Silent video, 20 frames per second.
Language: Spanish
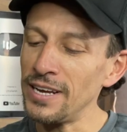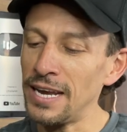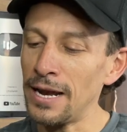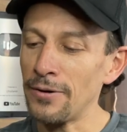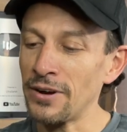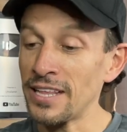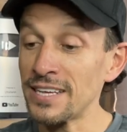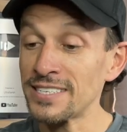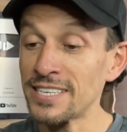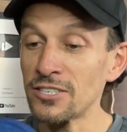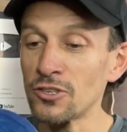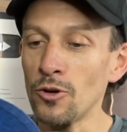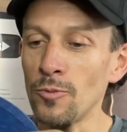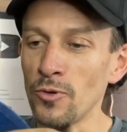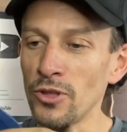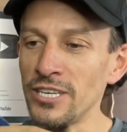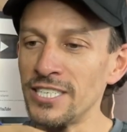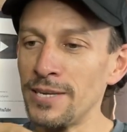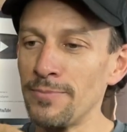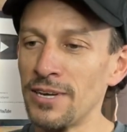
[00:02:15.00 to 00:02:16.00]
y la verdad es que es
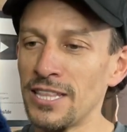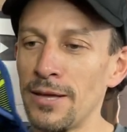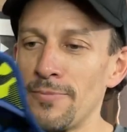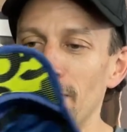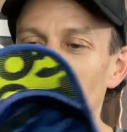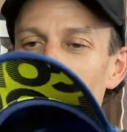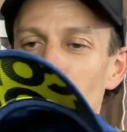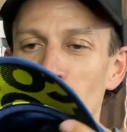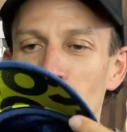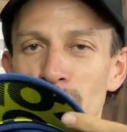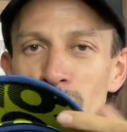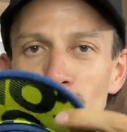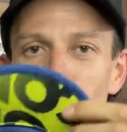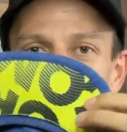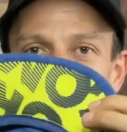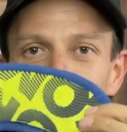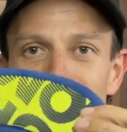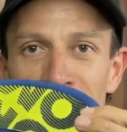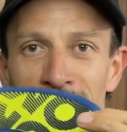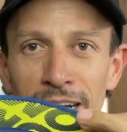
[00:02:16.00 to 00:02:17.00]
comodísima. También la podemos
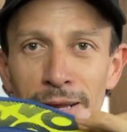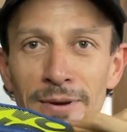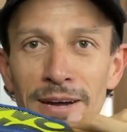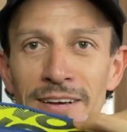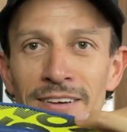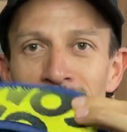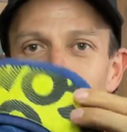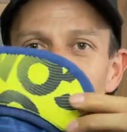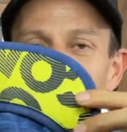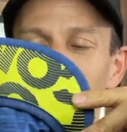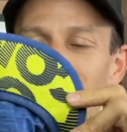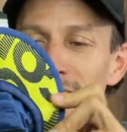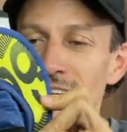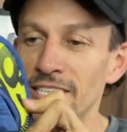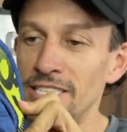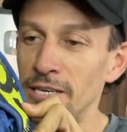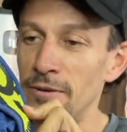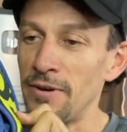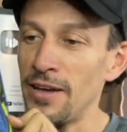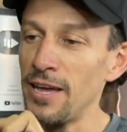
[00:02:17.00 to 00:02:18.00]
doblar hacia arriba y
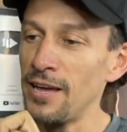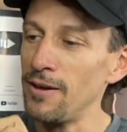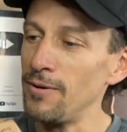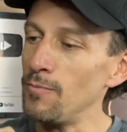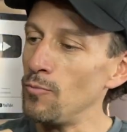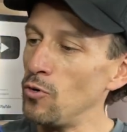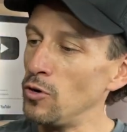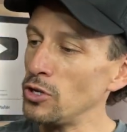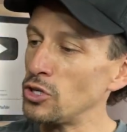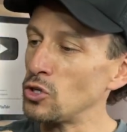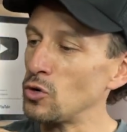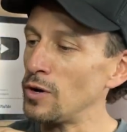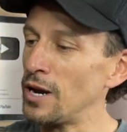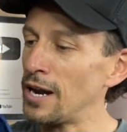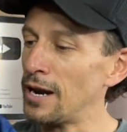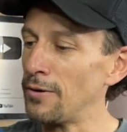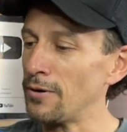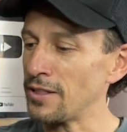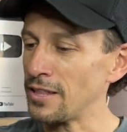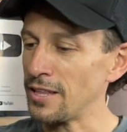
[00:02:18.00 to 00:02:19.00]
se ve muy chula
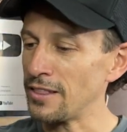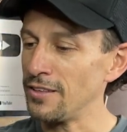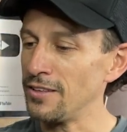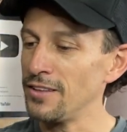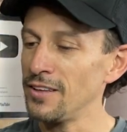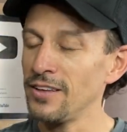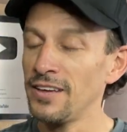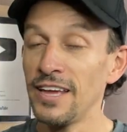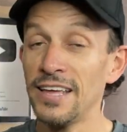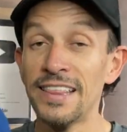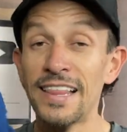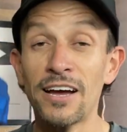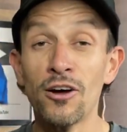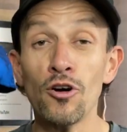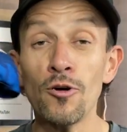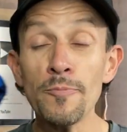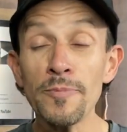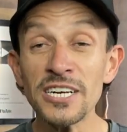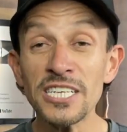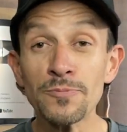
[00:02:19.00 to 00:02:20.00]
la verdad. Es la
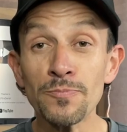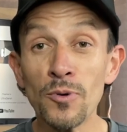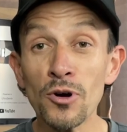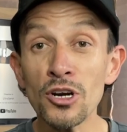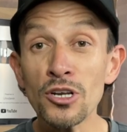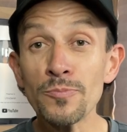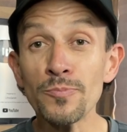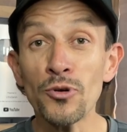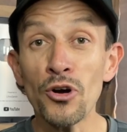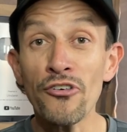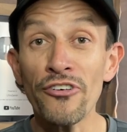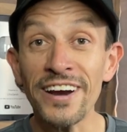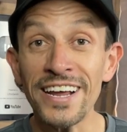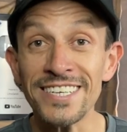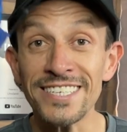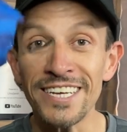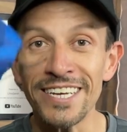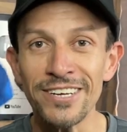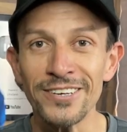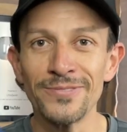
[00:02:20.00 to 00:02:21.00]
Compra Sport Pro
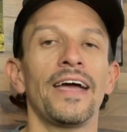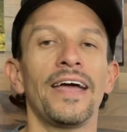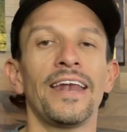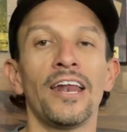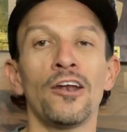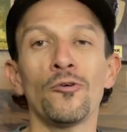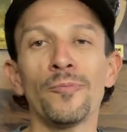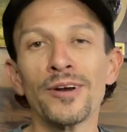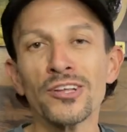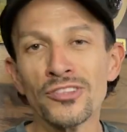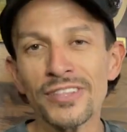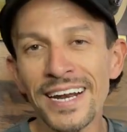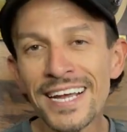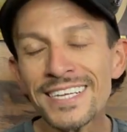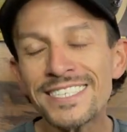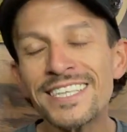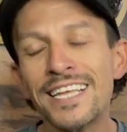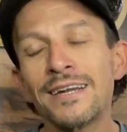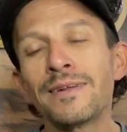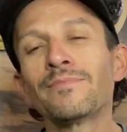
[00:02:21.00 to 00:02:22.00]
Racing. En el número
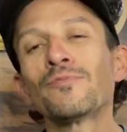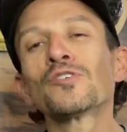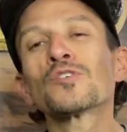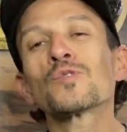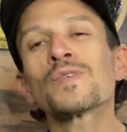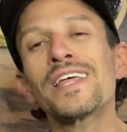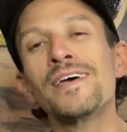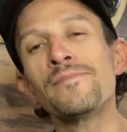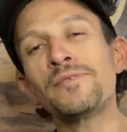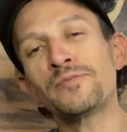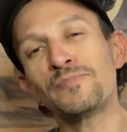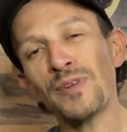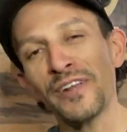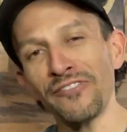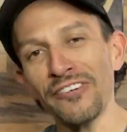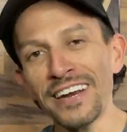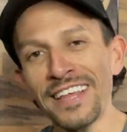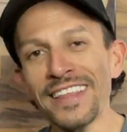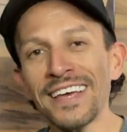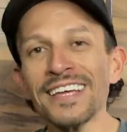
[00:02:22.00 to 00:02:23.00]
3 tenemos una de mis
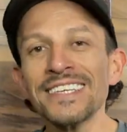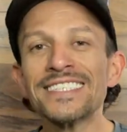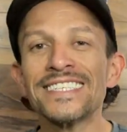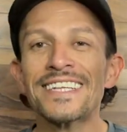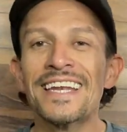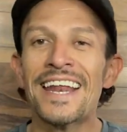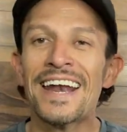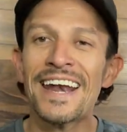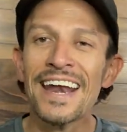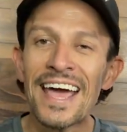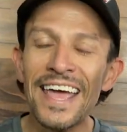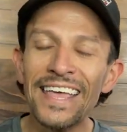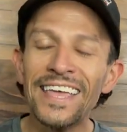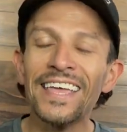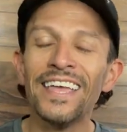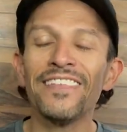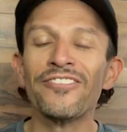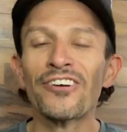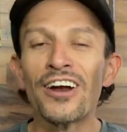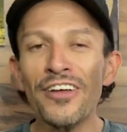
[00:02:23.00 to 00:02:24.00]
preferidas, la
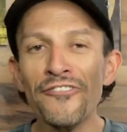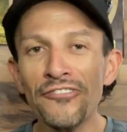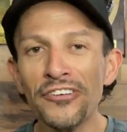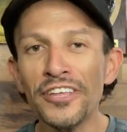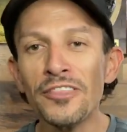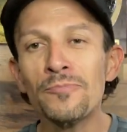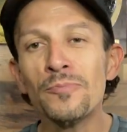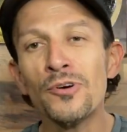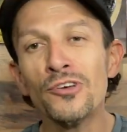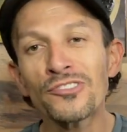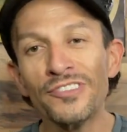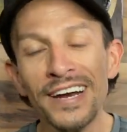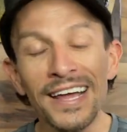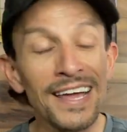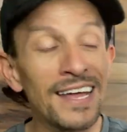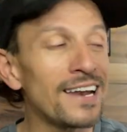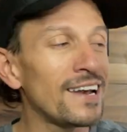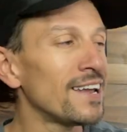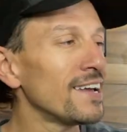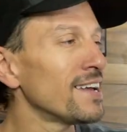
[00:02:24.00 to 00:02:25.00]
Nike Dry Fit Pro
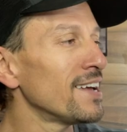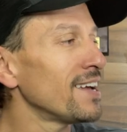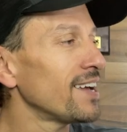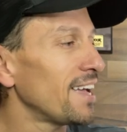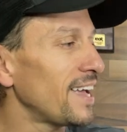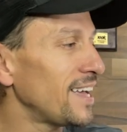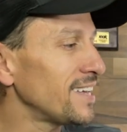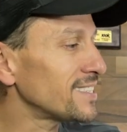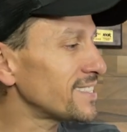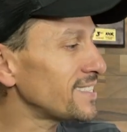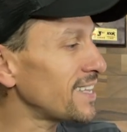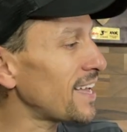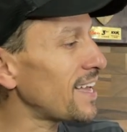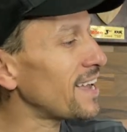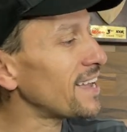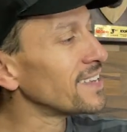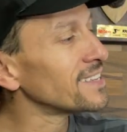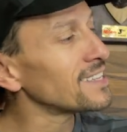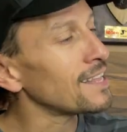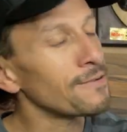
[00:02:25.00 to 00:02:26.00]
Trail. Esta
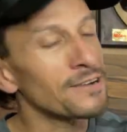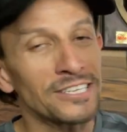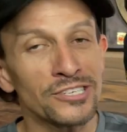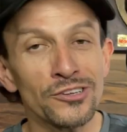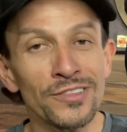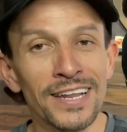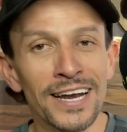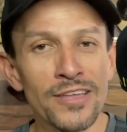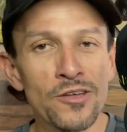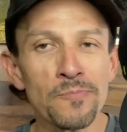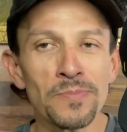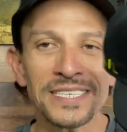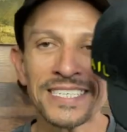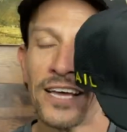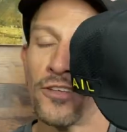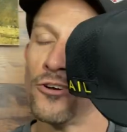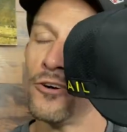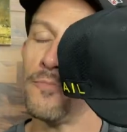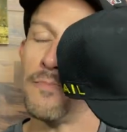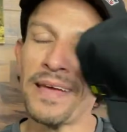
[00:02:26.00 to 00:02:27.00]
es la versión del año
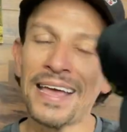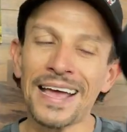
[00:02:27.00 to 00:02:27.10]
pasado, me